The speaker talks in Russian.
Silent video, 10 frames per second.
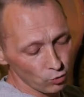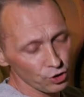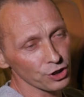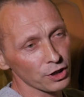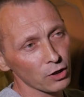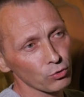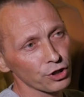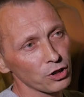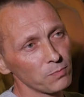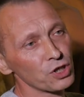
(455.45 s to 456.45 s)
очень
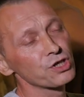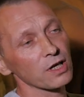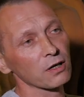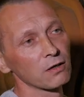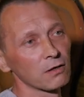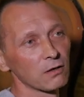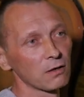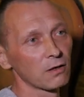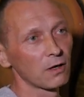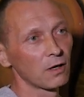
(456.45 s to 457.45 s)
коротких мышцах.
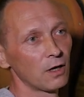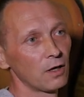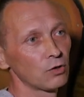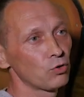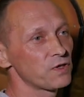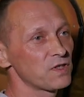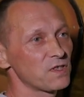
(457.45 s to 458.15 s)
То есть